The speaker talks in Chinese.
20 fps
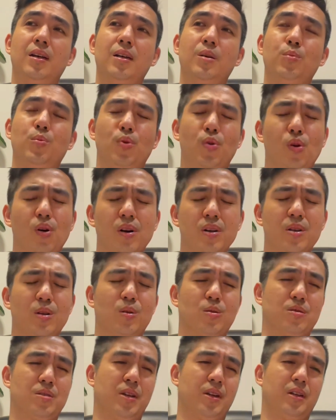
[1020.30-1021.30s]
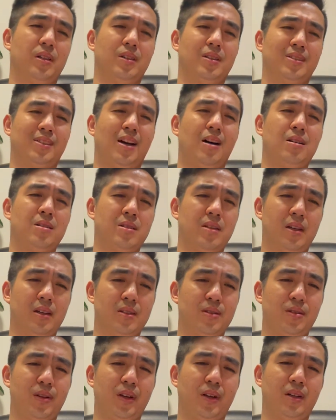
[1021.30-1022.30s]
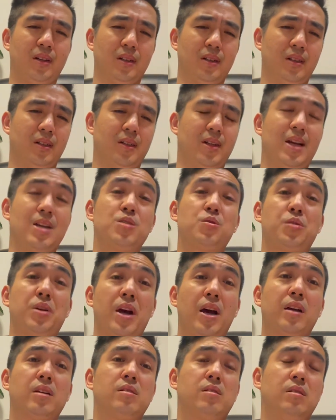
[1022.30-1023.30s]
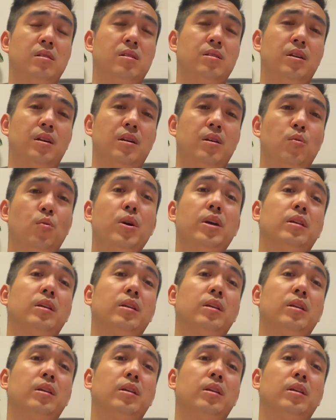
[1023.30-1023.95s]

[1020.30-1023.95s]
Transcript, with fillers: 颇有这个当年这个 Andre Agassi 的这个味